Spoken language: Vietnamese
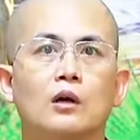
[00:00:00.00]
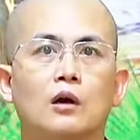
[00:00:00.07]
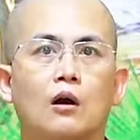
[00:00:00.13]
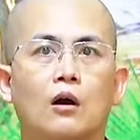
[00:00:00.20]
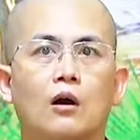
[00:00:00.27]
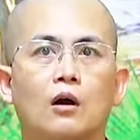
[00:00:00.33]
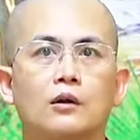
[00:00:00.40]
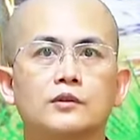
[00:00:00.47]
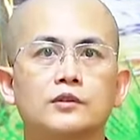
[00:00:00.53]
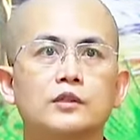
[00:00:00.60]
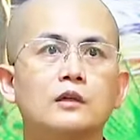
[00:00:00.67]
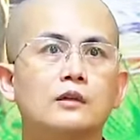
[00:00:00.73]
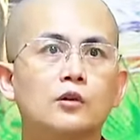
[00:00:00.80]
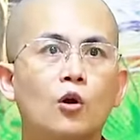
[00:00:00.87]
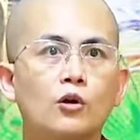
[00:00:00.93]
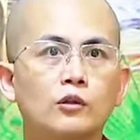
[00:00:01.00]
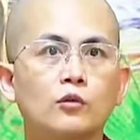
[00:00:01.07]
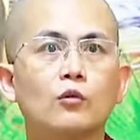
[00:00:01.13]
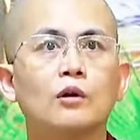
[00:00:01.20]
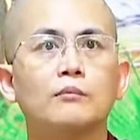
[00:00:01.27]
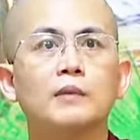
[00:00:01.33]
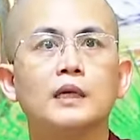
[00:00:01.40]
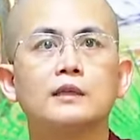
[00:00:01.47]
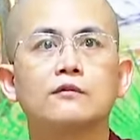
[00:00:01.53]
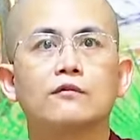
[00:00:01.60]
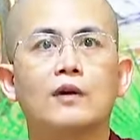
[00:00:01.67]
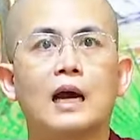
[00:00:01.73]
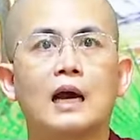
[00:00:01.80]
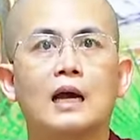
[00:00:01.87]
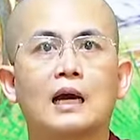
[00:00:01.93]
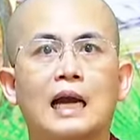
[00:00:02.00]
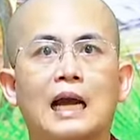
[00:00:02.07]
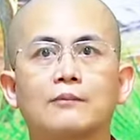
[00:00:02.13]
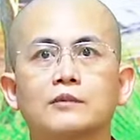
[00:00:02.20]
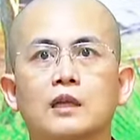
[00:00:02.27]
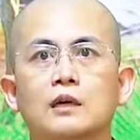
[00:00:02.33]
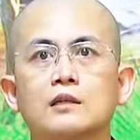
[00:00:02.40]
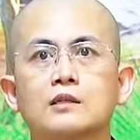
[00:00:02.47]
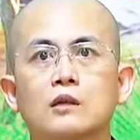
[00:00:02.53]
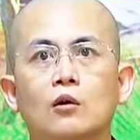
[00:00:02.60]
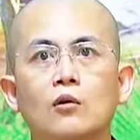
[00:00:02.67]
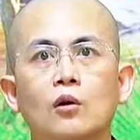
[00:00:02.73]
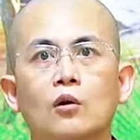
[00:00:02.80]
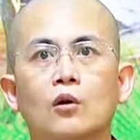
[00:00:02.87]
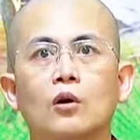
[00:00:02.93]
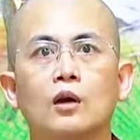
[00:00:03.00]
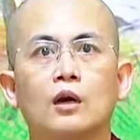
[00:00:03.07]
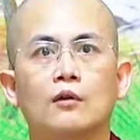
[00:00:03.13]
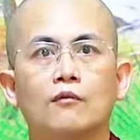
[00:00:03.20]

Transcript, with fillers: còn chưa tốt của mình và cảm thấy xấu hổ